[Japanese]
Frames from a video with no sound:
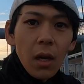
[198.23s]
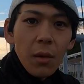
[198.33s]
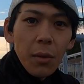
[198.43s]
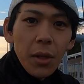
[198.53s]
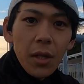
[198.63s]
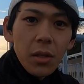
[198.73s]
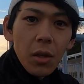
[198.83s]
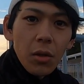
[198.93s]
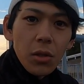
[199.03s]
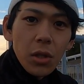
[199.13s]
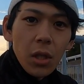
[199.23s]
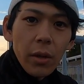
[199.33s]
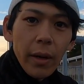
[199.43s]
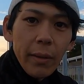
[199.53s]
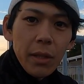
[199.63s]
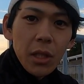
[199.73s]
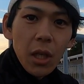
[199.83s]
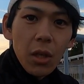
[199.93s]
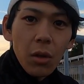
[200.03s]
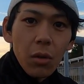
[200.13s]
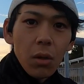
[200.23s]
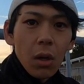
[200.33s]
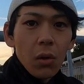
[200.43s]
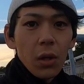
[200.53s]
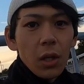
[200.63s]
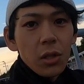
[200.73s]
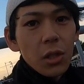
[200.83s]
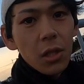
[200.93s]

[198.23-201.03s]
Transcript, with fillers: い、ケボンです。今日の10キロ終わりました。記録はこんな感じ